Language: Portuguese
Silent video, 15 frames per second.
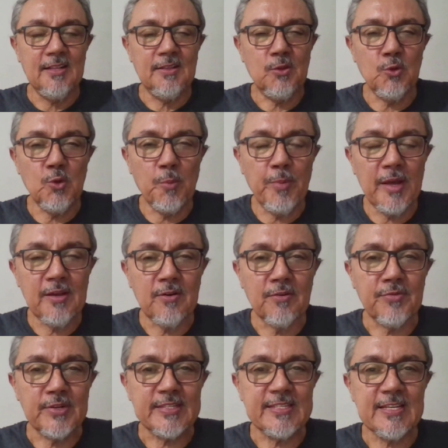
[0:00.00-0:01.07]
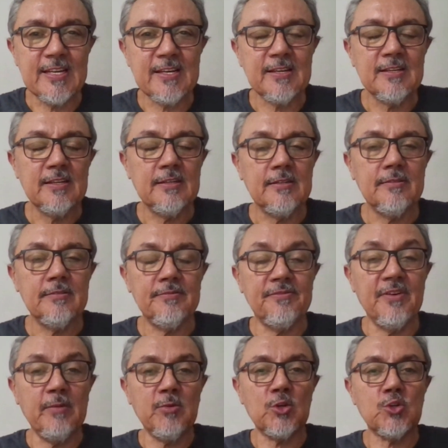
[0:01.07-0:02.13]
Tudo bem com você?
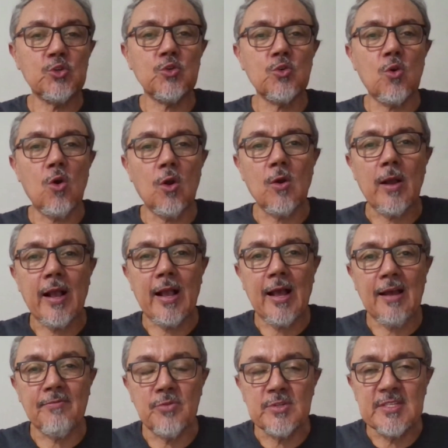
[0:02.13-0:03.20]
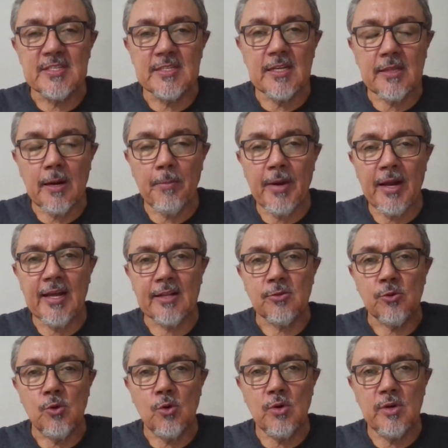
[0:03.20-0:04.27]
Vamos colocar você,
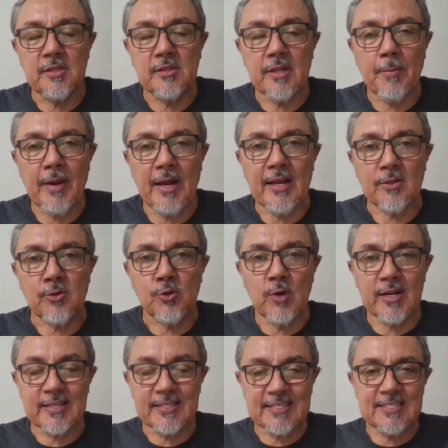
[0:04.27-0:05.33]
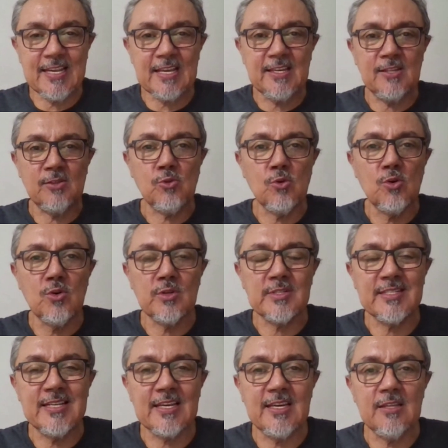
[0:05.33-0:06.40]
trabalhador e trabalhadora, seguidor,
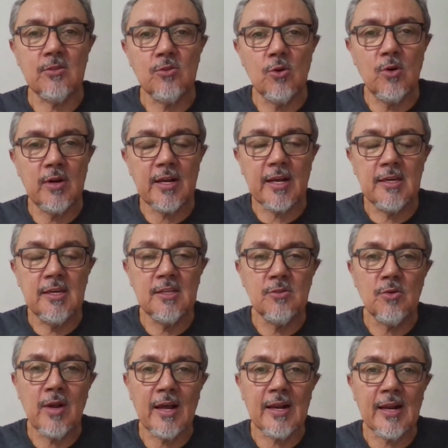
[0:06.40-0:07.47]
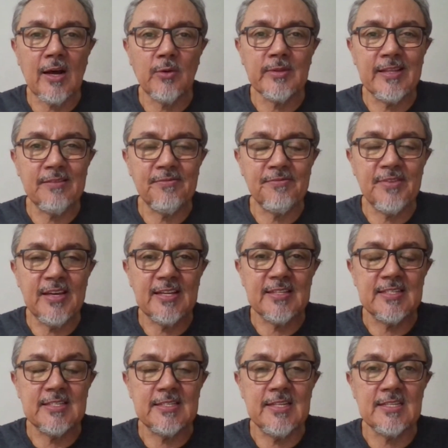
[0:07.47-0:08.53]
seguidora aqui do canal TV
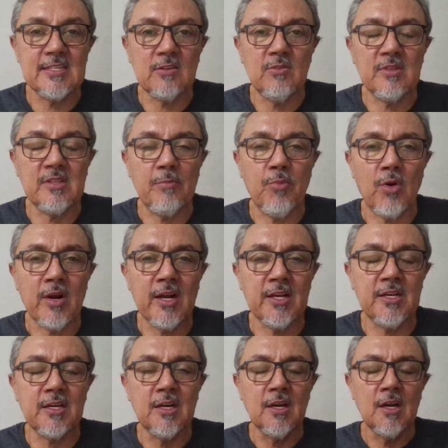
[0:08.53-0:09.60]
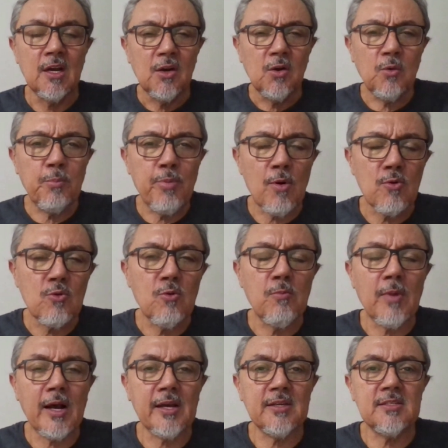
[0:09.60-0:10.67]
Resistência Contemporânea, um pouco
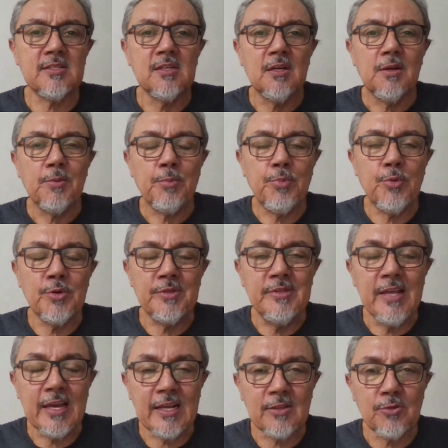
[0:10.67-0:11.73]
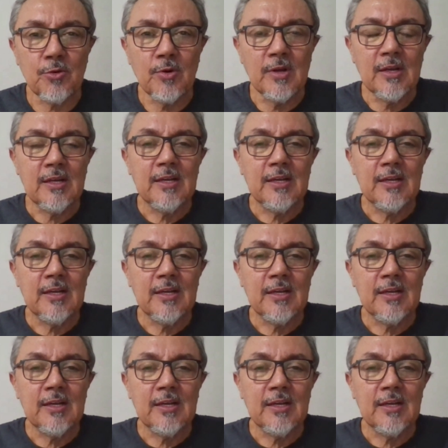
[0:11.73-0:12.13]
mais por dentro